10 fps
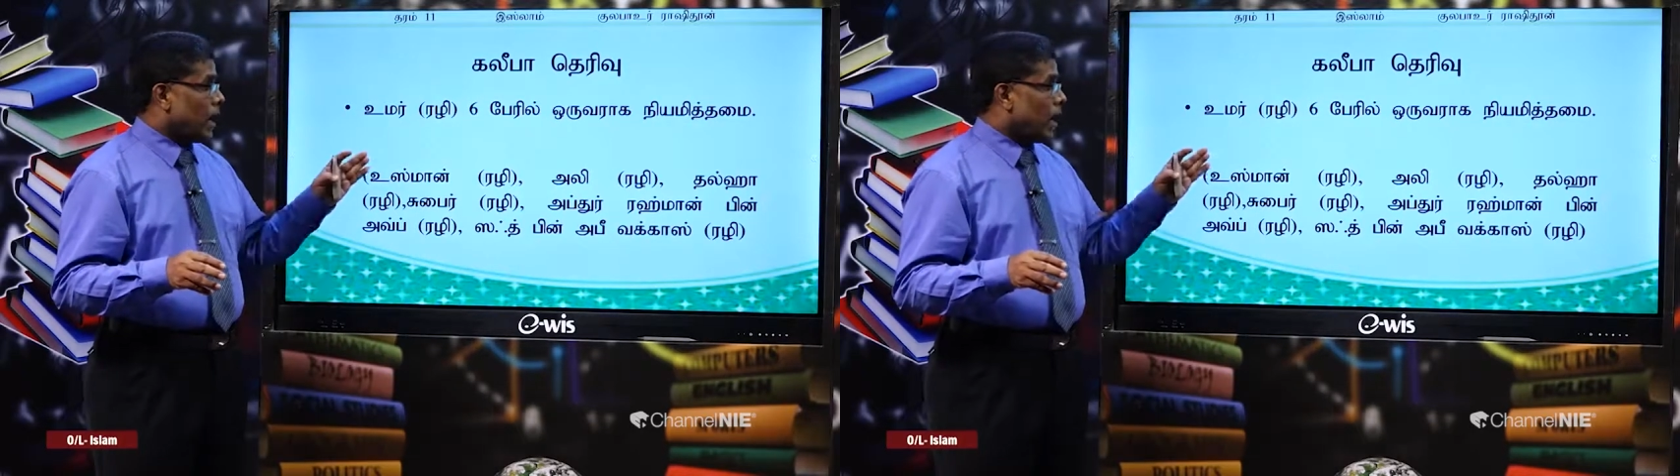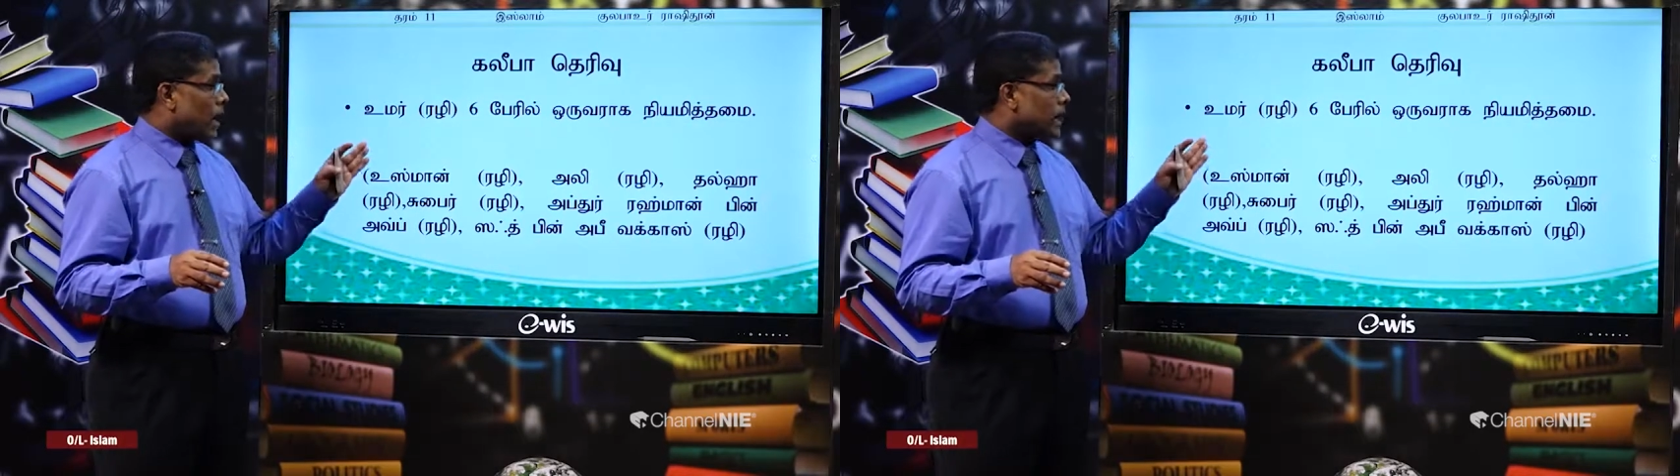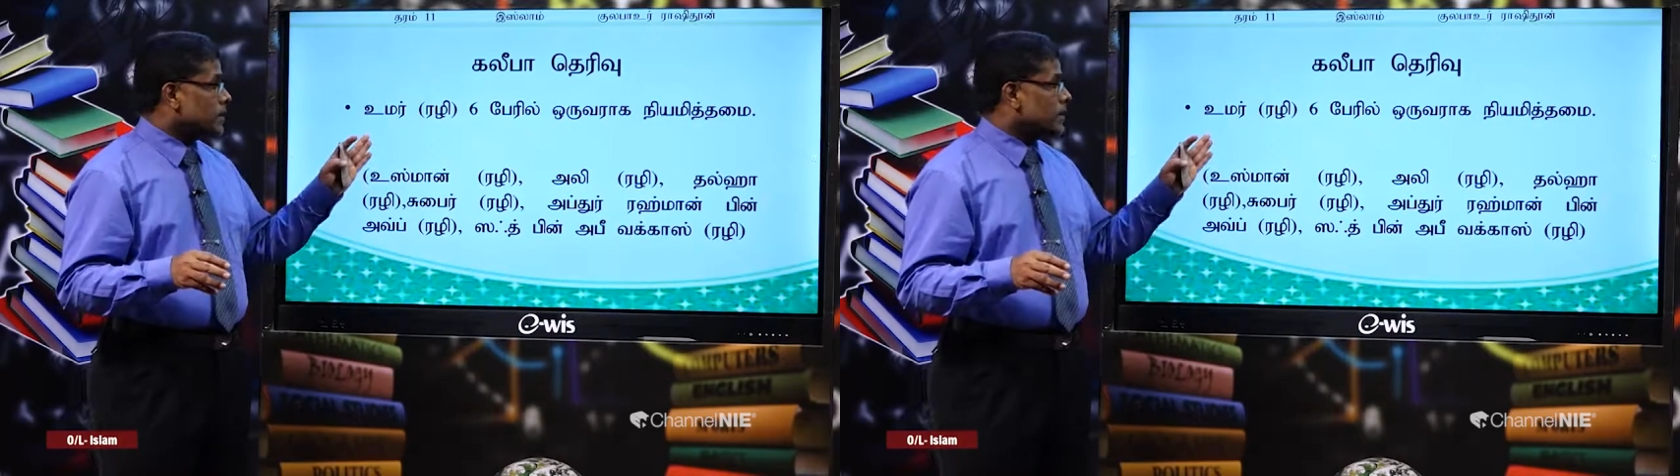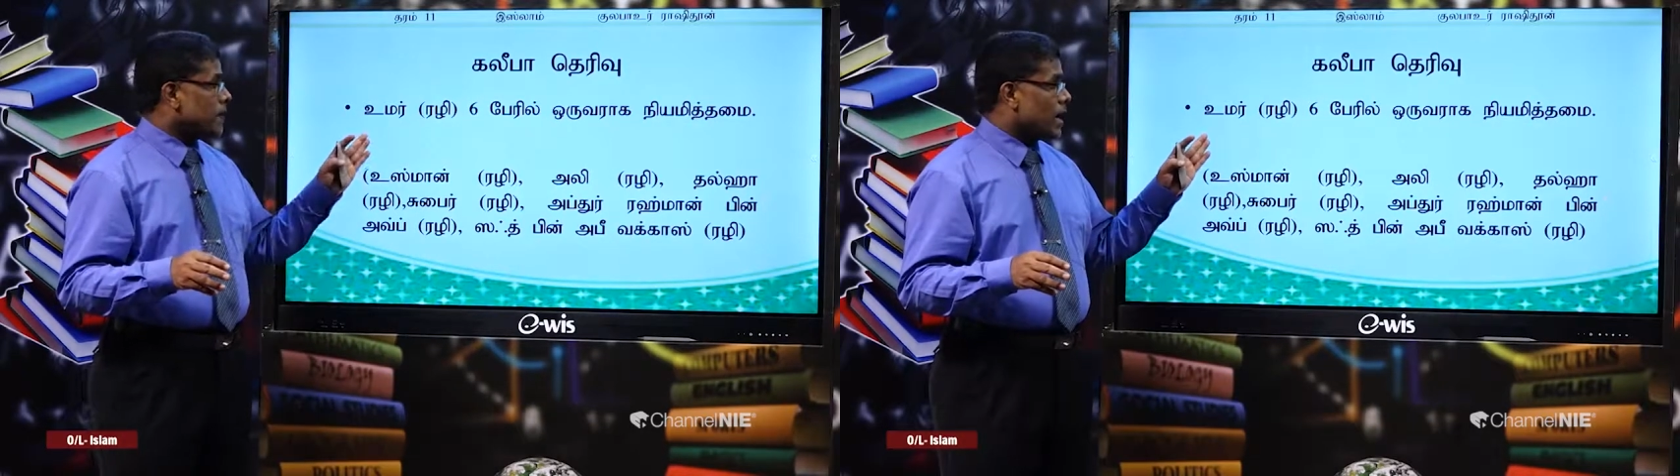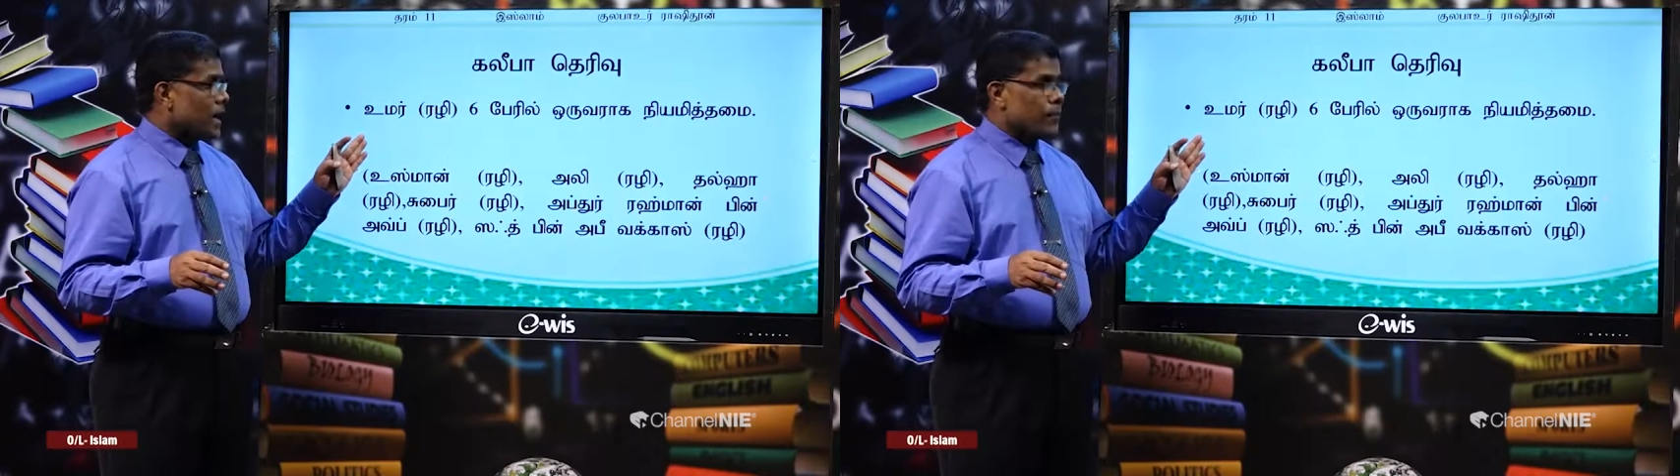ஆறு
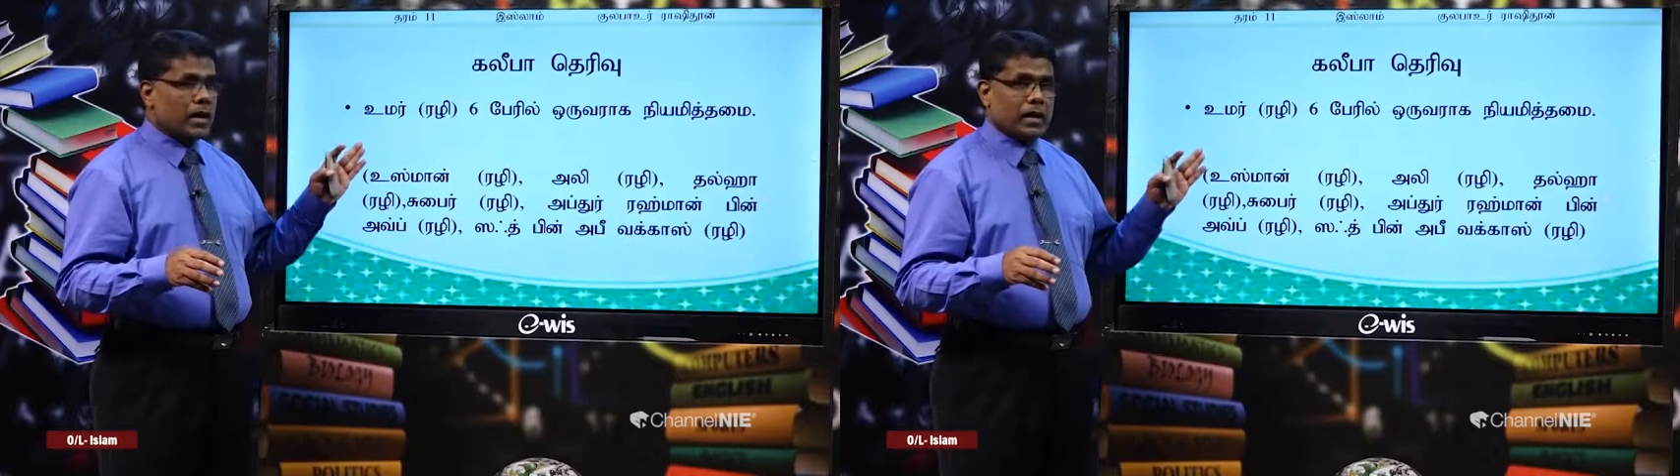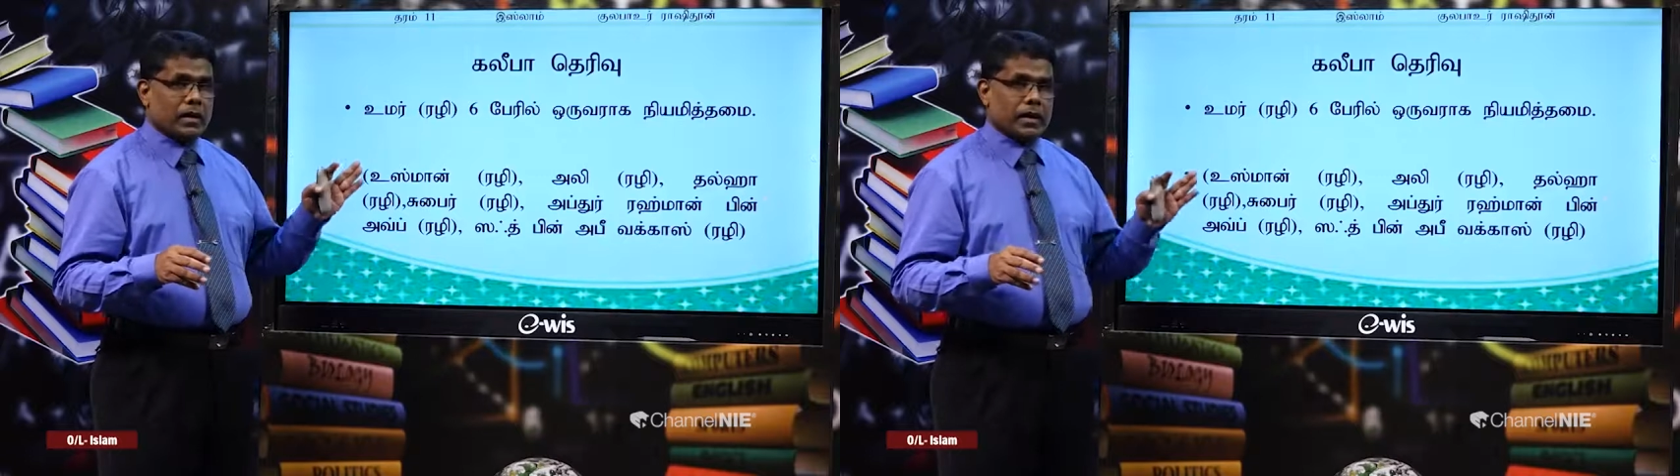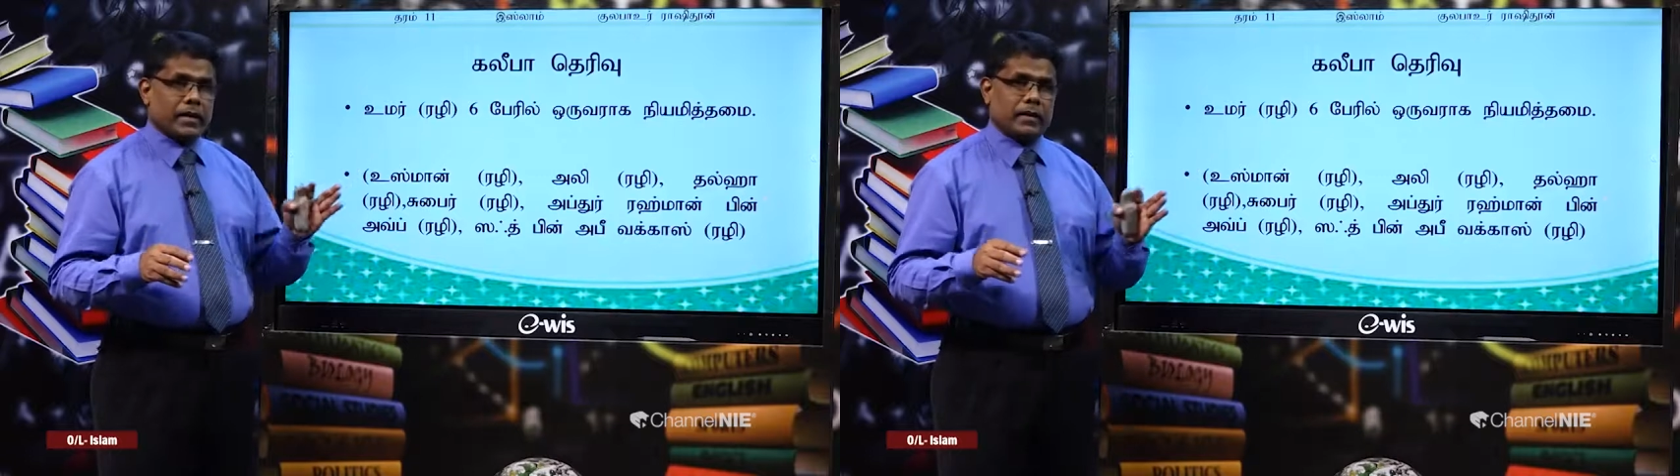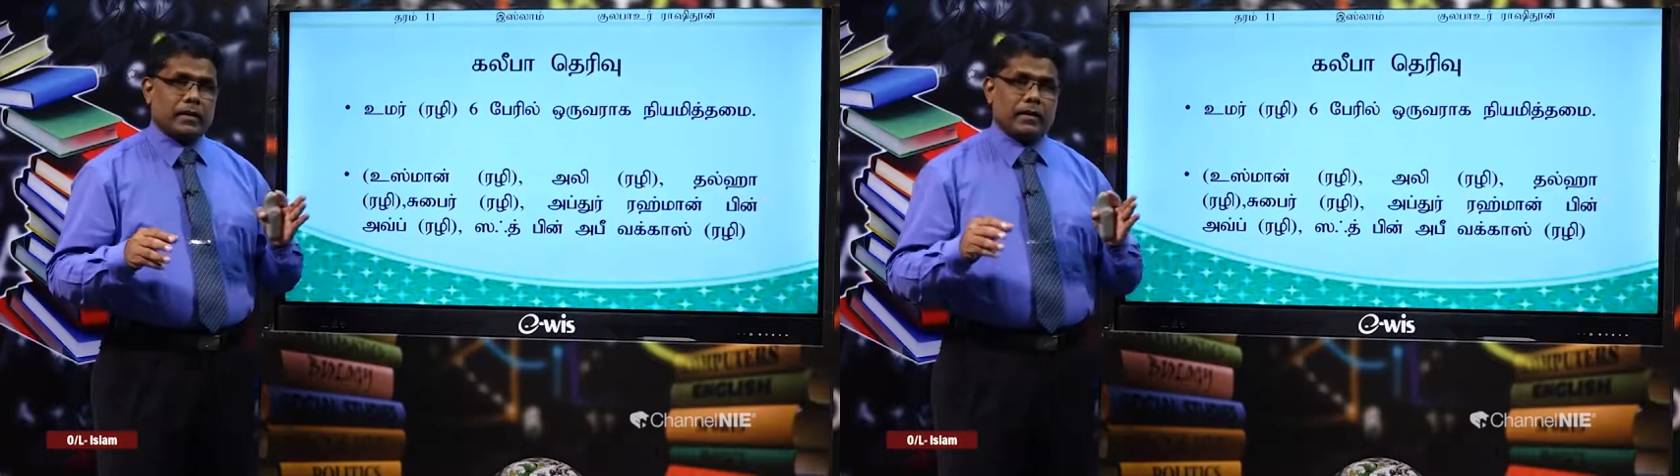சஹாபாக்களை